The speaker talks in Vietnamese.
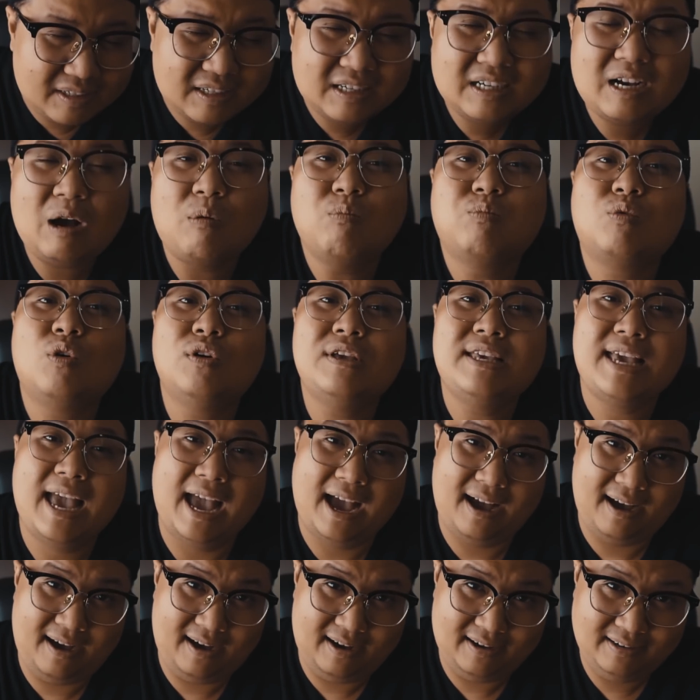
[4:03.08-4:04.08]
không có
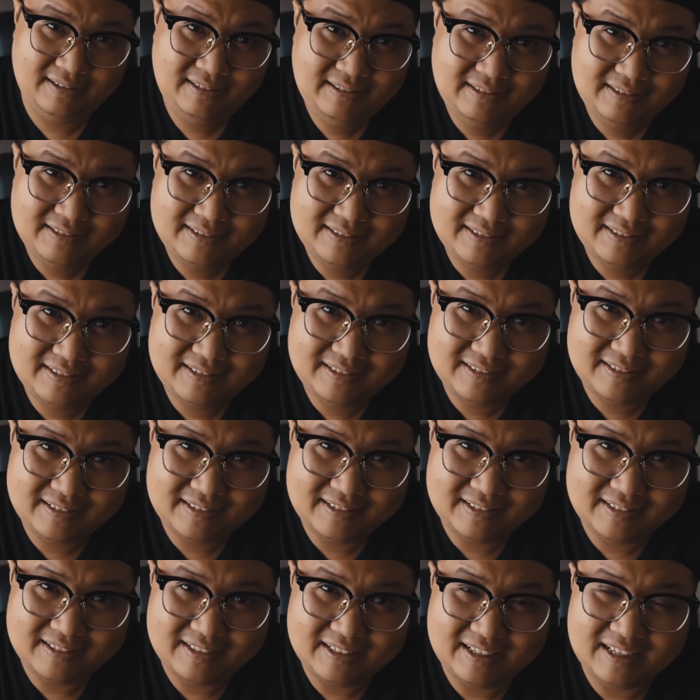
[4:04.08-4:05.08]
nhà ở
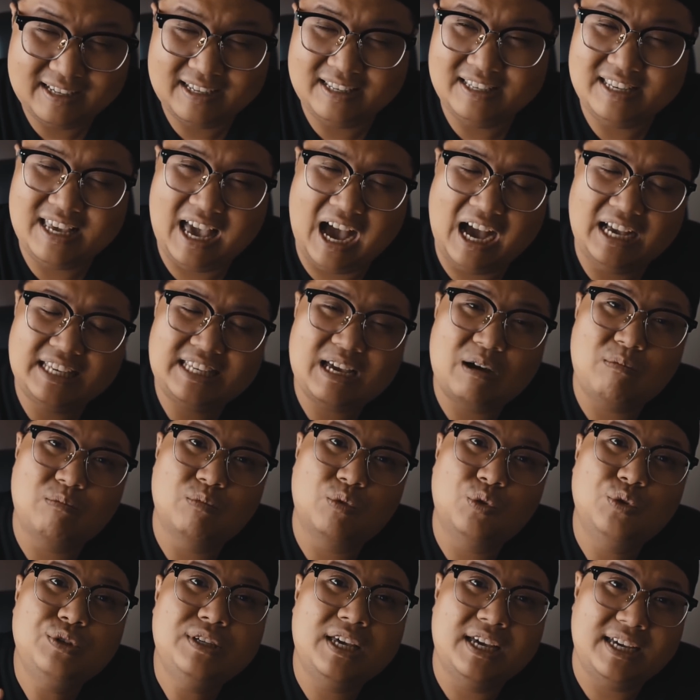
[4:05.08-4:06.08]
vợ
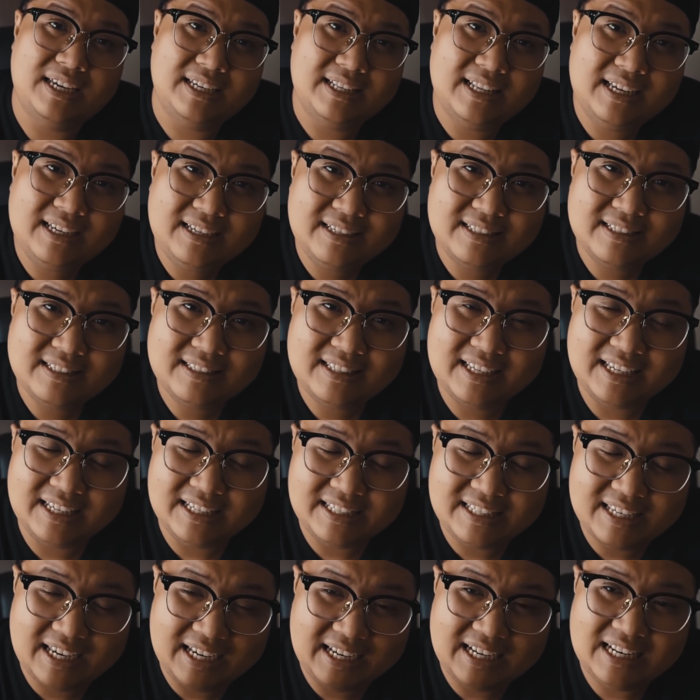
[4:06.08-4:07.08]
chồng của chị đó
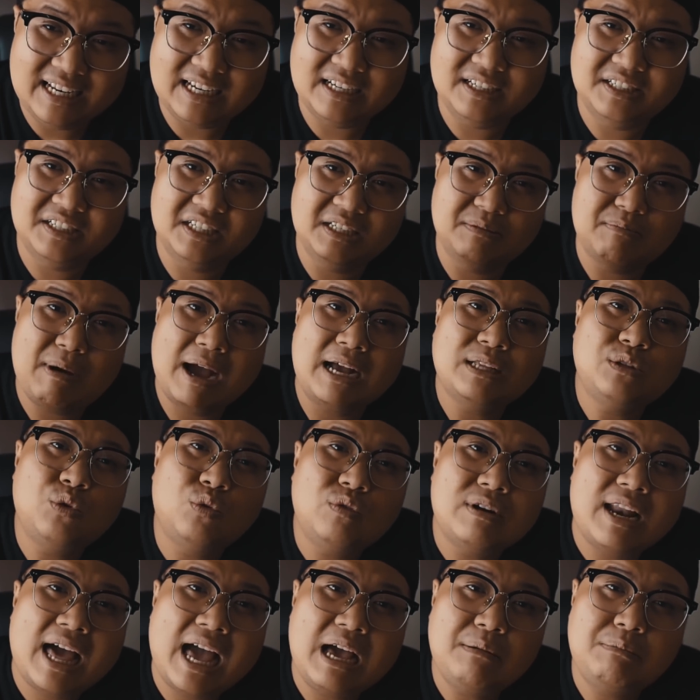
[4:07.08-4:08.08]
thì chị là người bán
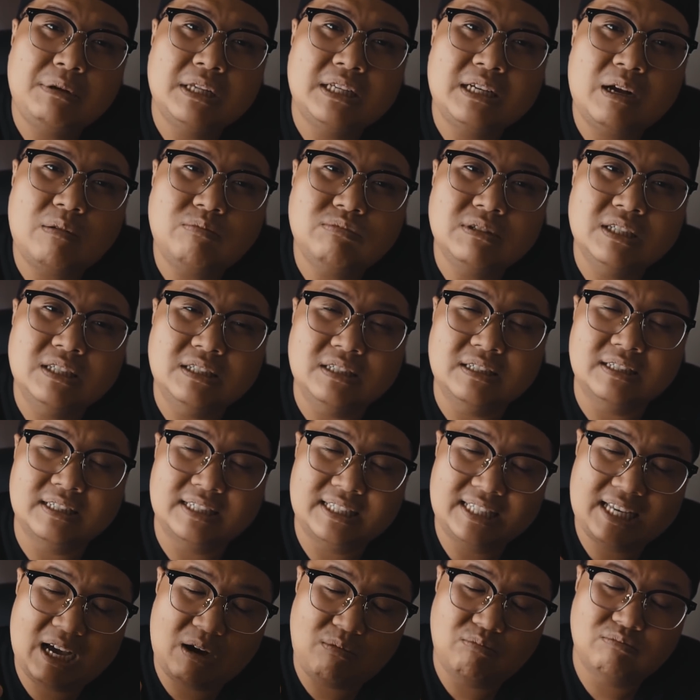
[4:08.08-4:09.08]
thuốc lá bên góc đường
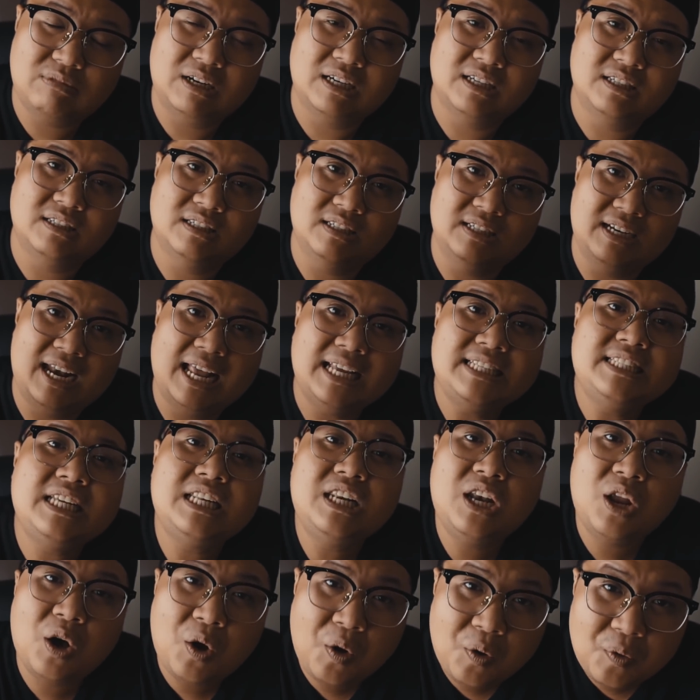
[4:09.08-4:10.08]
chồng là người lái
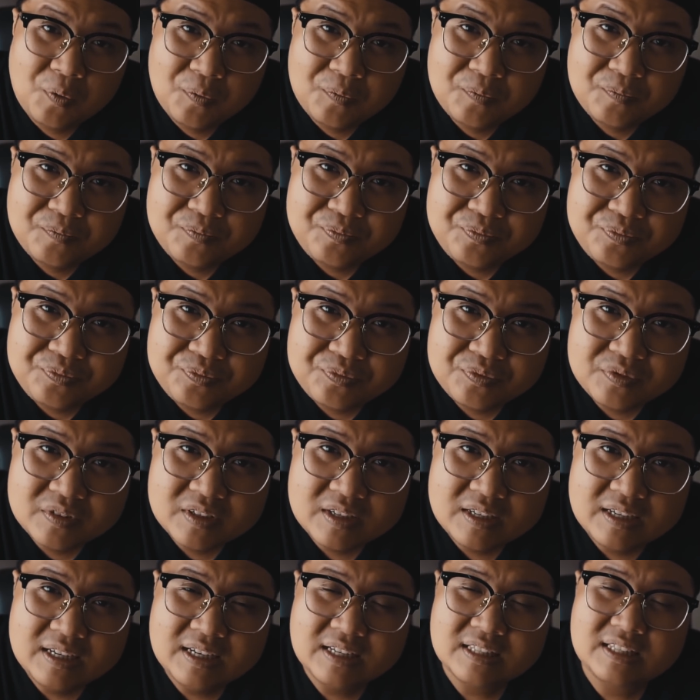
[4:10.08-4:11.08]
xích lô
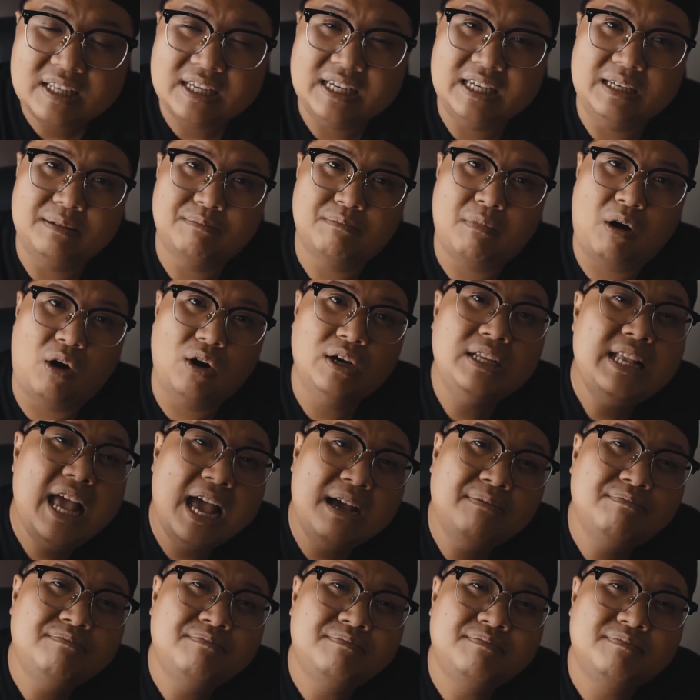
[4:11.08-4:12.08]
thì mỗi
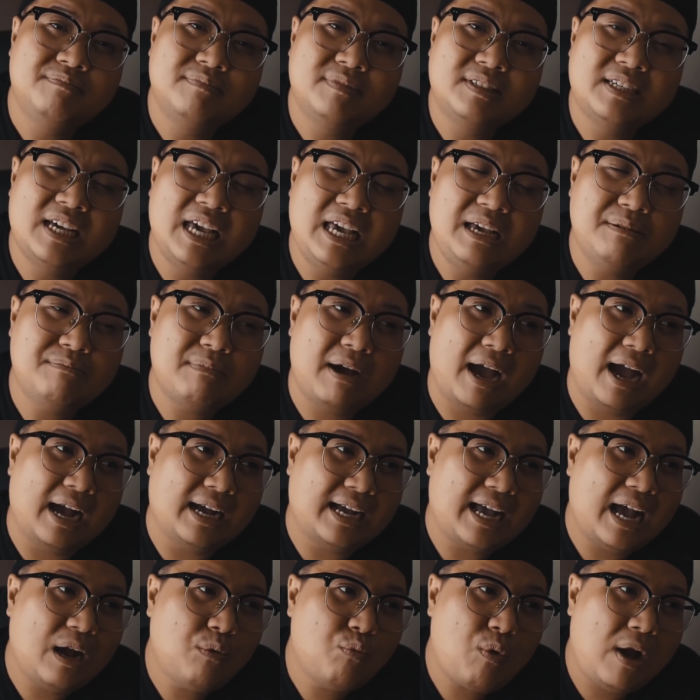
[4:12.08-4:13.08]
đêm khi mà
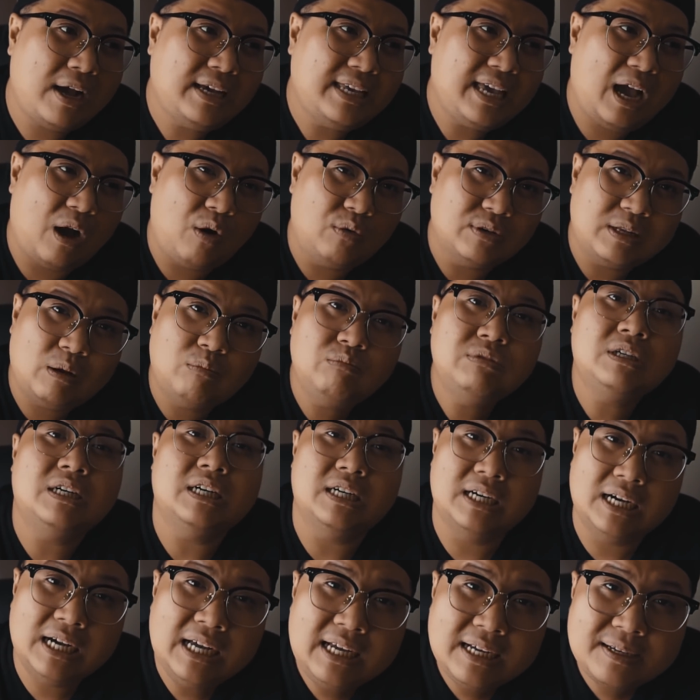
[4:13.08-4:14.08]
các quán nhậu đóng
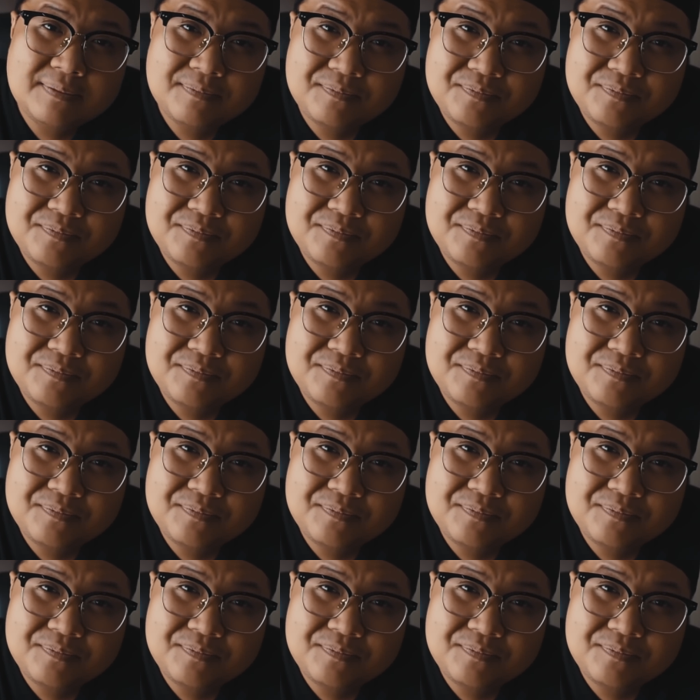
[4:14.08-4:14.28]
cửa